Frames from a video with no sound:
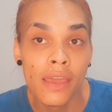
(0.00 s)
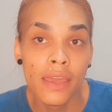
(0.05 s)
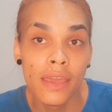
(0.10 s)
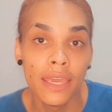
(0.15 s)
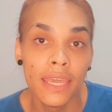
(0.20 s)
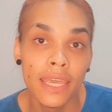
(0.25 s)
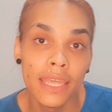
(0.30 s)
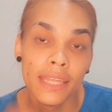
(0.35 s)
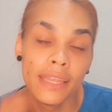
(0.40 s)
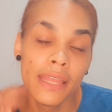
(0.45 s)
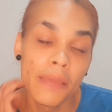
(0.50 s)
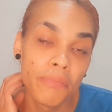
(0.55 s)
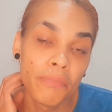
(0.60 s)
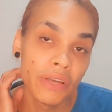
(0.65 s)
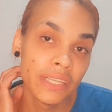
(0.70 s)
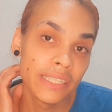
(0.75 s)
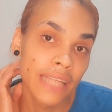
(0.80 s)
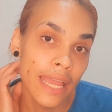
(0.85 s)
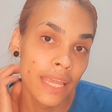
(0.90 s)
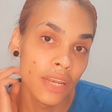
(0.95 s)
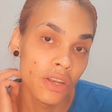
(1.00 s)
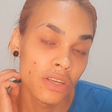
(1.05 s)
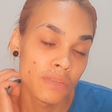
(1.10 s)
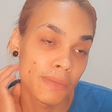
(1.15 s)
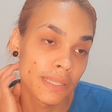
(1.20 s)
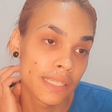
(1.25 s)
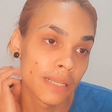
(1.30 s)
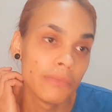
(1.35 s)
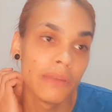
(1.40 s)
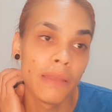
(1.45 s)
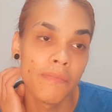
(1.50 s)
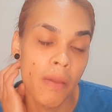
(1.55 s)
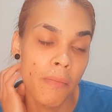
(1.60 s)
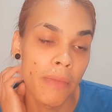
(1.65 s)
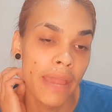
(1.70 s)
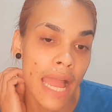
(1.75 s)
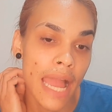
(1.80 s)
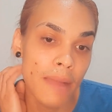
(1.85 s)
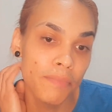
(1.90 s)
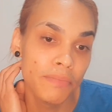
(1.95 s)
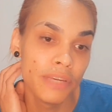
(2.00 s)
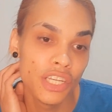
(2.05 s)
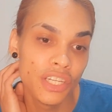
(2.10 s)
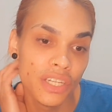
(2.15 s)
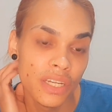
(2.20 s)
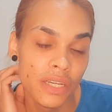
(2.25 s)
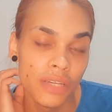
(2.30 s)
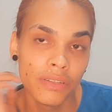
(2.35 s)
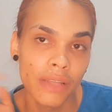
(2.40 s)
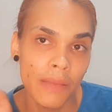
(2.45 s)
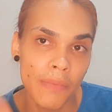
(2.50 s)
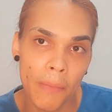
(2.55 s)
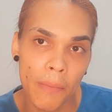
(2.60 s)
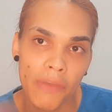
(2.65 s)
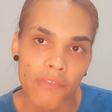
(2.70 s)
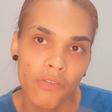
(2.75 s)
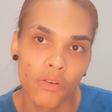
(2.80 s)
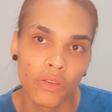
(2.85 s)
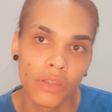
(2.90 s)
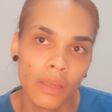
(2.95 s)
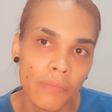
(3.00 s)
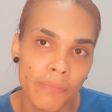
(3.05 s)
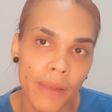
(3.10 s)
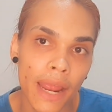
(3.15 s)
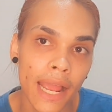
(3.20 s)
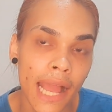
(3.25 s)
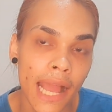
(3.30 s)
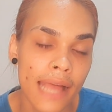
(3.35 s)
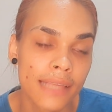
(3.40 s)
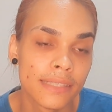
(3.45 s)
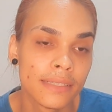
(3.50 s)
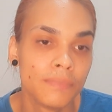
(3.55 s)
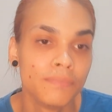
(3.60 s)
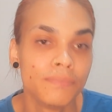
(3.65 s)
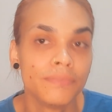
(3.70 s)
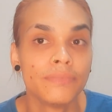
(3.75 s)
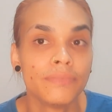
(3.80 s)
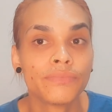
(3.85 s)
E depois daí nós passamos na minha mãe rapidinho, da minha mãe voltamos pra casa.